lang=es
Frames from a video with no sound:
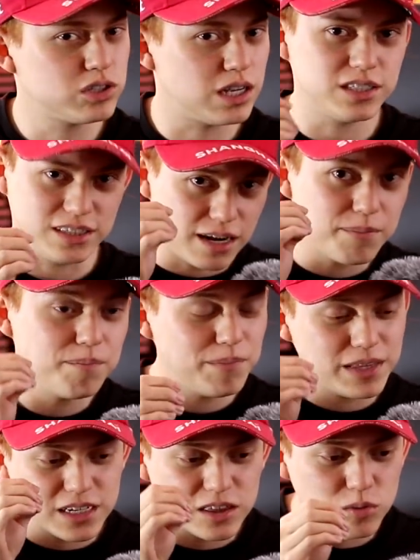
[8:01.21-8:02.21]
O sea, están
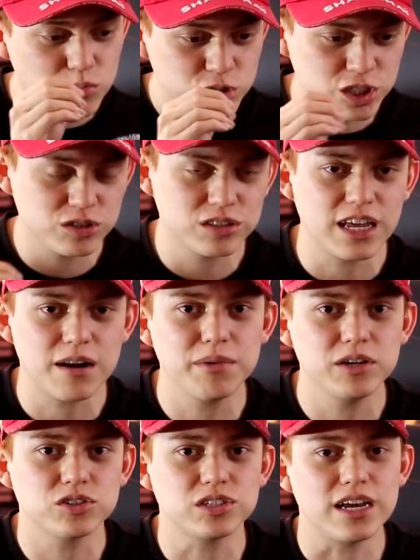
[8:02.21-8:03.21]
metiendo muchos
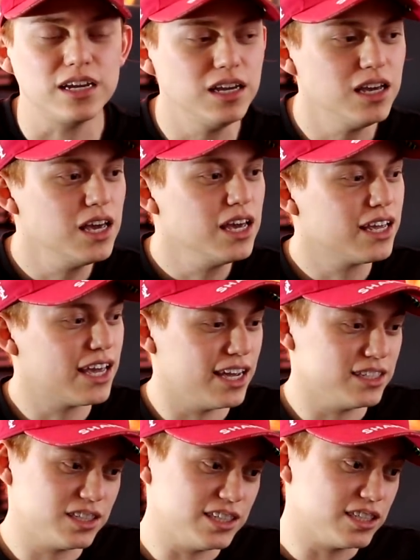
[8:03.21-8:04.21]
términos ahí
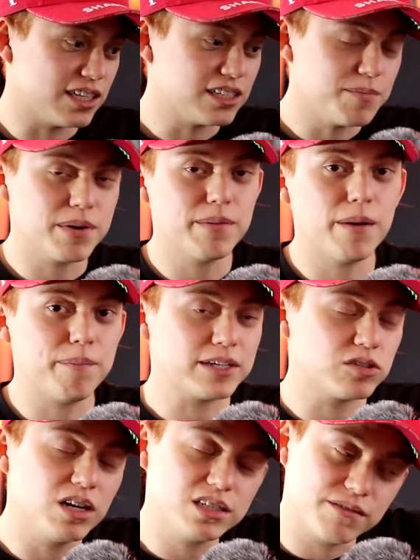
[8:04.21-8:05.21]
que si estás en primera
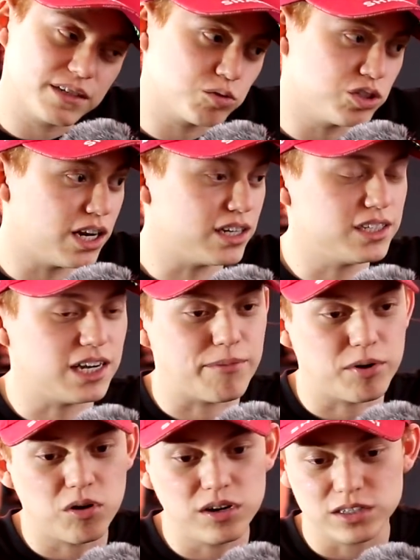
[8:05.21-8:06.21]
persona se va a escuchar así
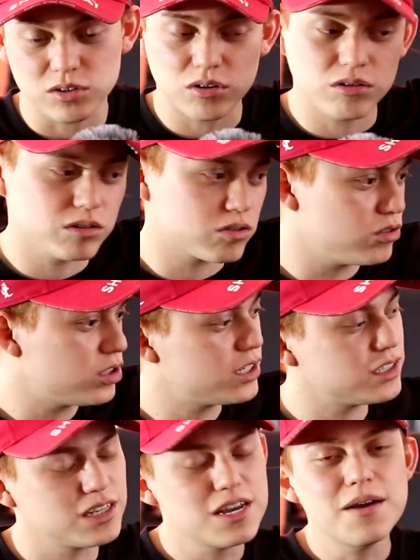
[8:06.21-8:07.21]
cabrón y todo.
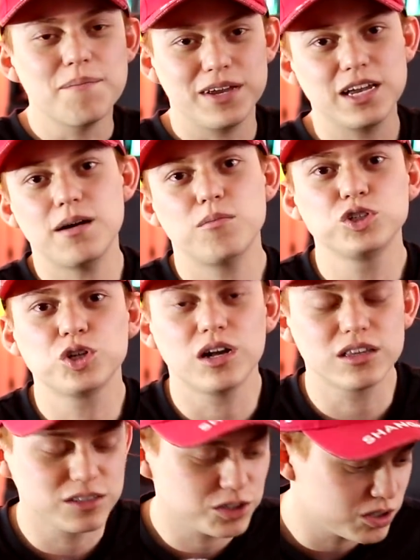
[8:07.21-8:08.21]
Entonces me llama mucho
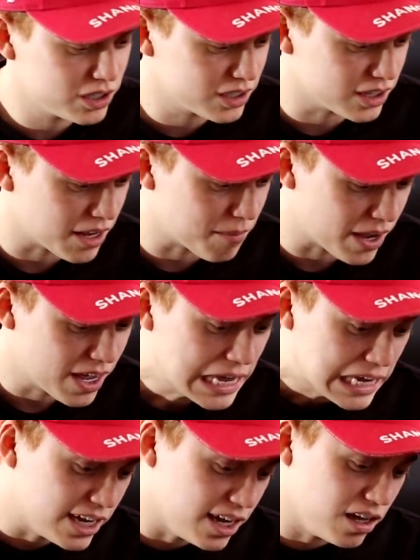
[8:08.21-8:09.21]
la atención ese tema.
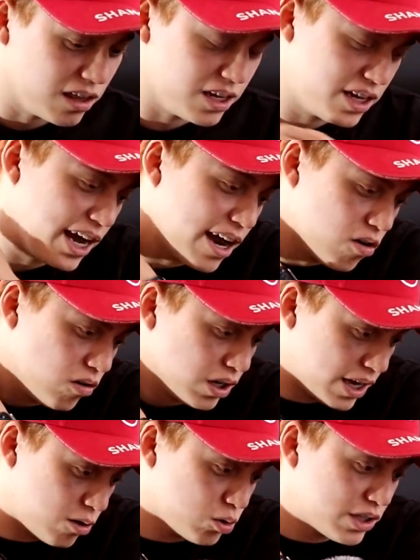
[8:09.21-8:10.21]
Y dijeron
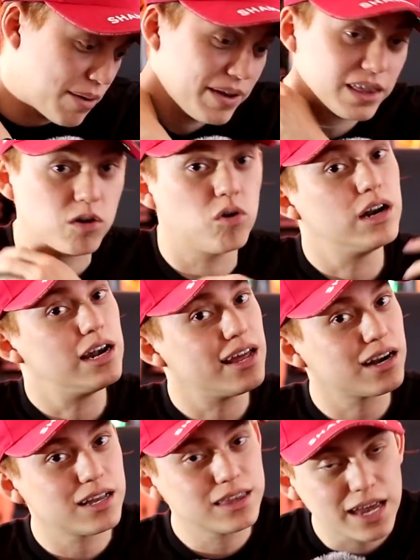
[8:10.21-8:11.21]
que justamente con el
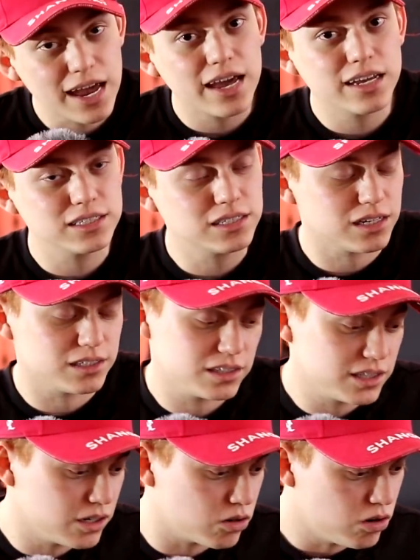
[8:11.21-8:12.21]
RTX,
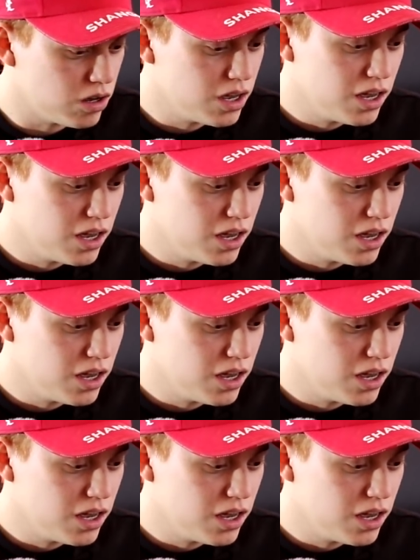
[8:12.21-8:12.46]
les digo,